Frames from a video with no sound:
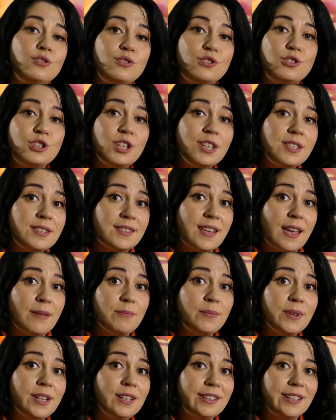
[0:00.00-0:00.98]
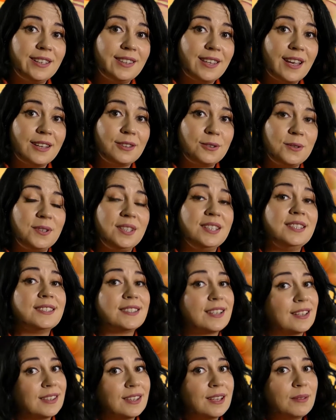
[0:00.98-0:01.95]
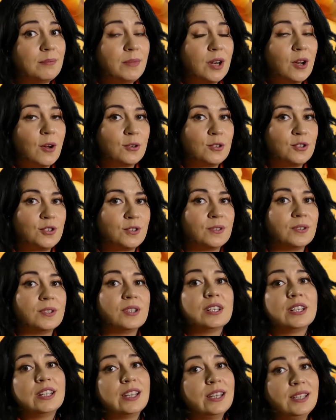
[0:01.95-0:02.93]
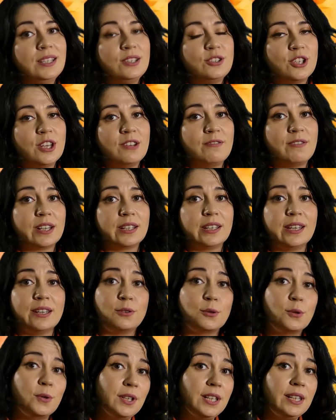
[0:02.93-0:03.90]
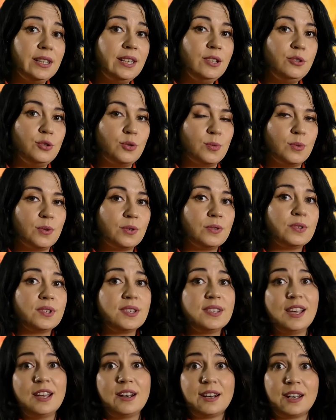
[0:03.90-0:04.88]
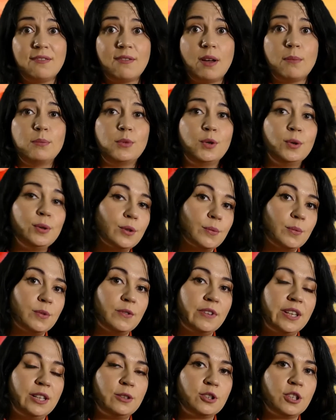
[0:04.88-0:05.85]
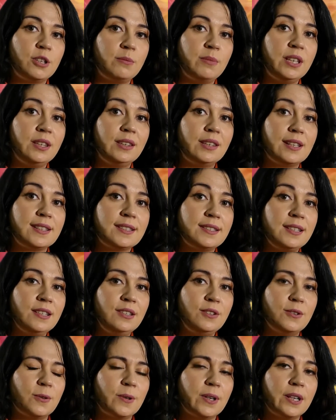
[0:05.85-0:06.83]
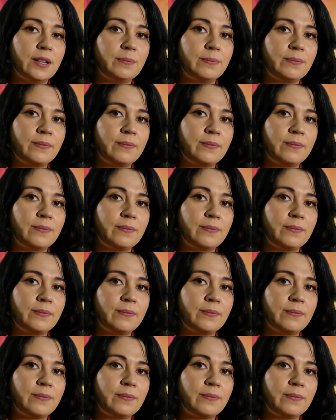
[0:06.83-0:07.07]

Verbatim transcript: c'è sempre il dettato di Sant'Ambrogio, che diceva che con il digiuno si arriva molto più velocemente al Signore.